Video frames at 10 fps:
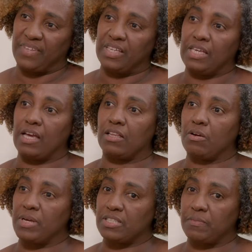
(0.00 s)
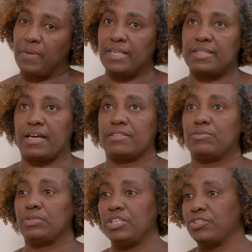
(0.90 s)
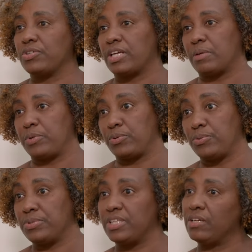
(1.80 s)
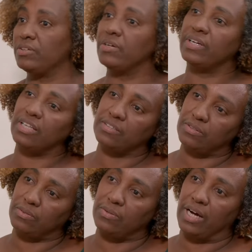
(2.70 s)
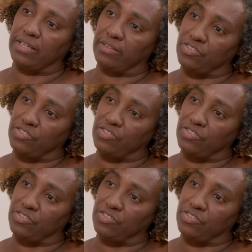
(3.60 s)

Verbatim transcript: E aí ela começa a pensar se o lixo que ela produz tem ou não relação com o rato.